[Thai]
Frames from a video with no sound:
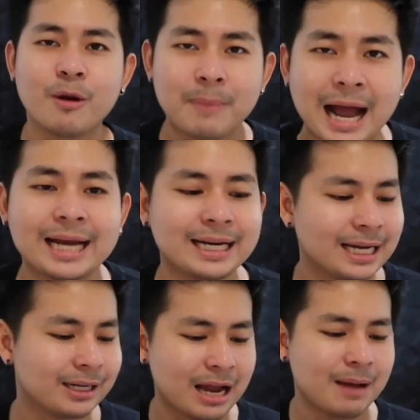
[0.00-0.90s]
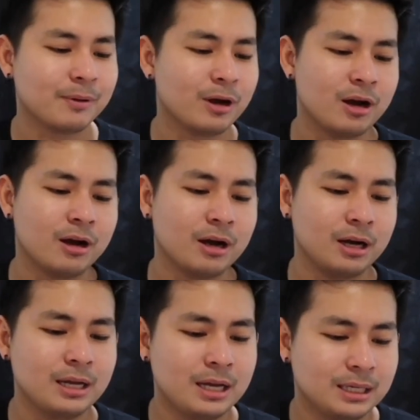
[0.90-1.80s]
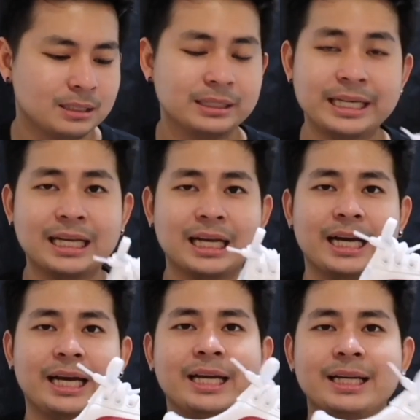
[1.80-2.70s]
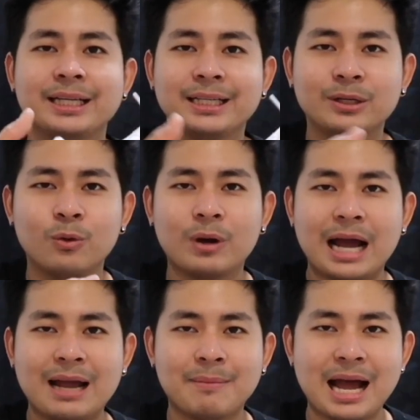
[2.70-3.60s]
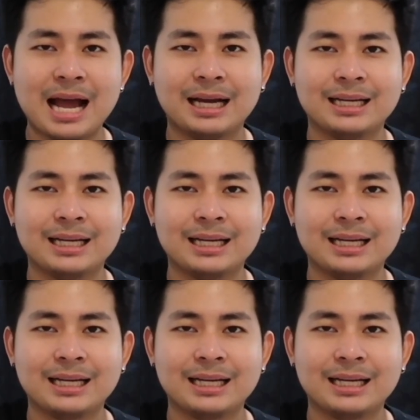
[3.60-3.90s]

ดต่อไปนะครับก็นี่เลยดูง่ายมา